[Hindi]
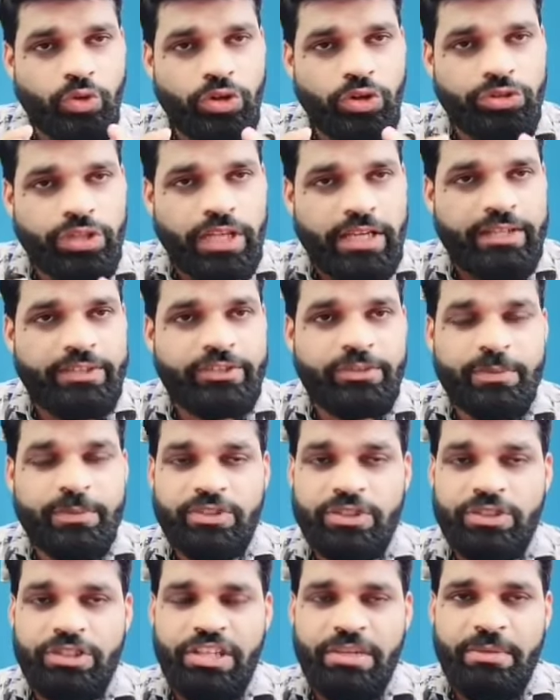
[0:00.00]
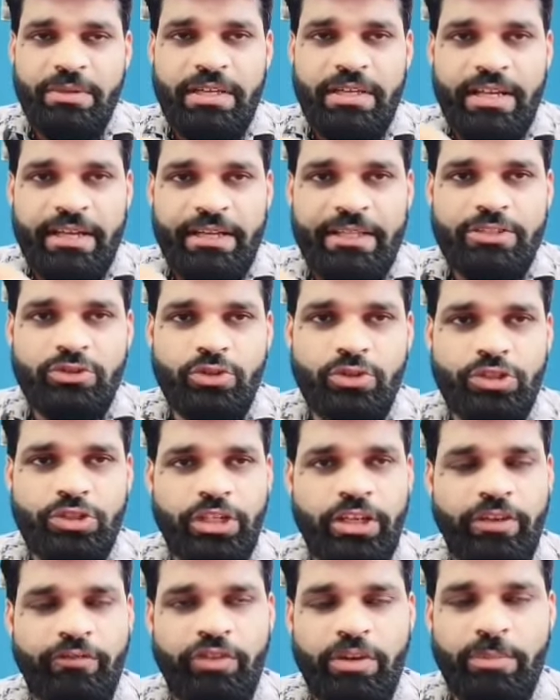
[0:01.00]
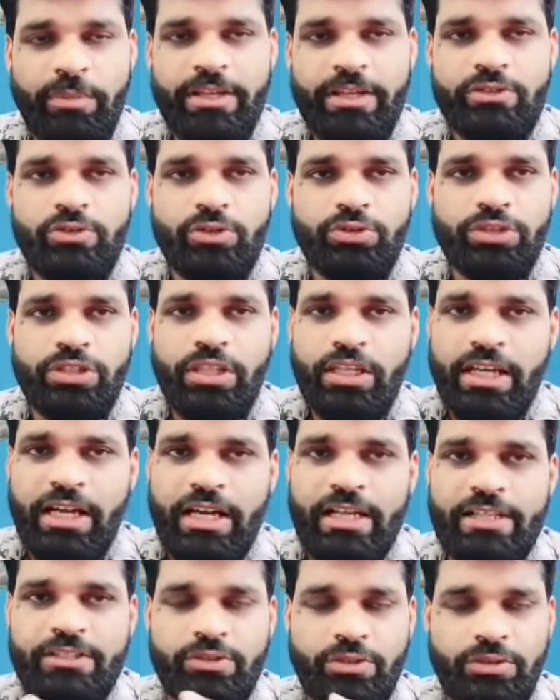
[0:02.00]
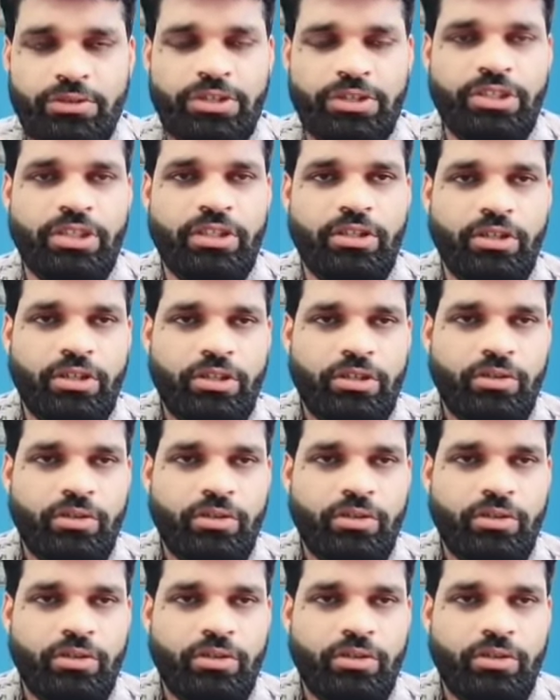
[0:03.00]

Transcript: कॉन्टैक्ट लिस्ट में जितनी भी लेडीज़ होती हैं फीमेल्स होती हैं गर्ल्स होती हैं